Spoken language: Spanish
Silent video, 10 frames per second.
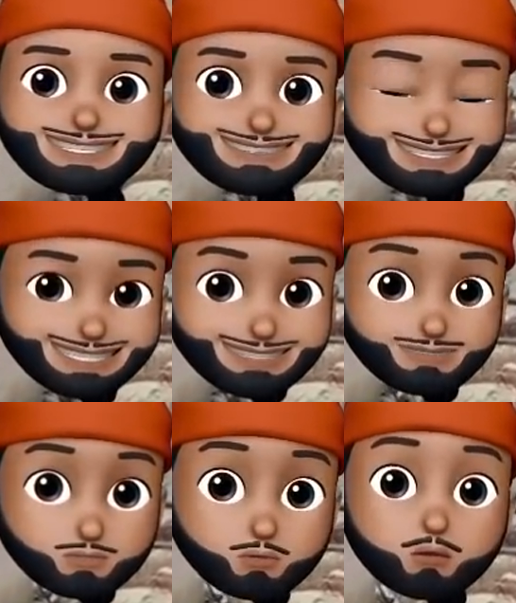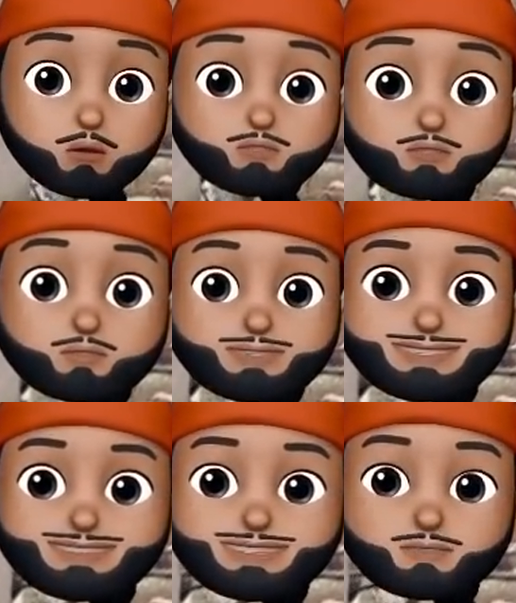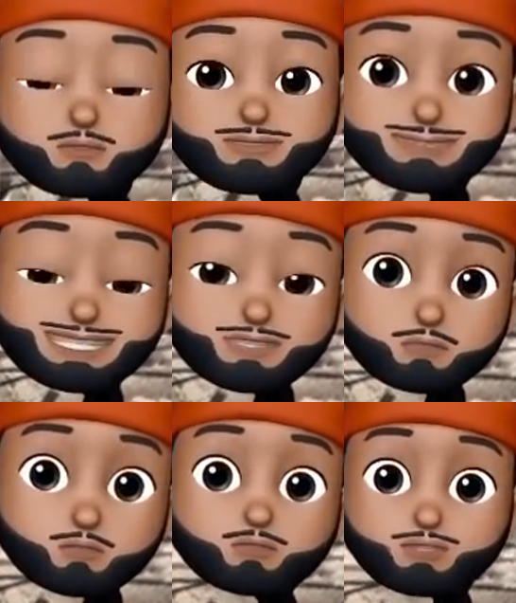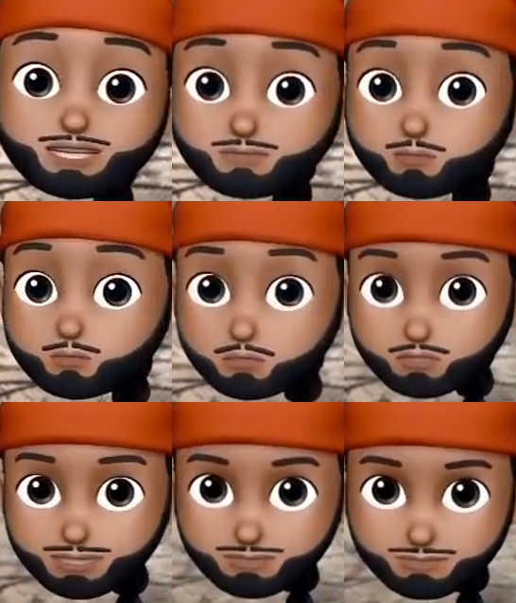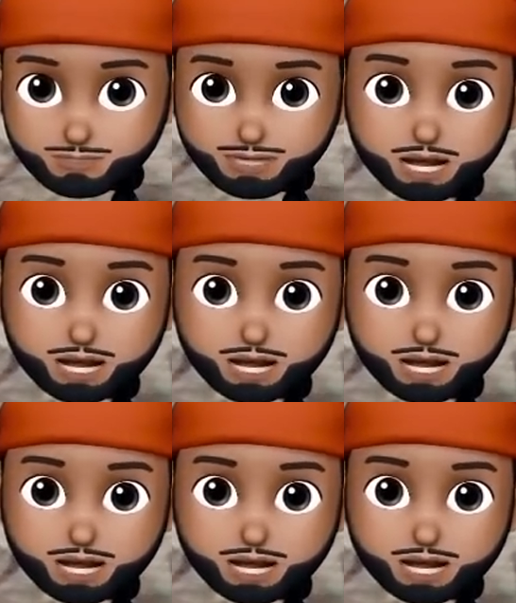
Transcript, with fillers: se registró otro fuerte sismo de magnitud 6.6,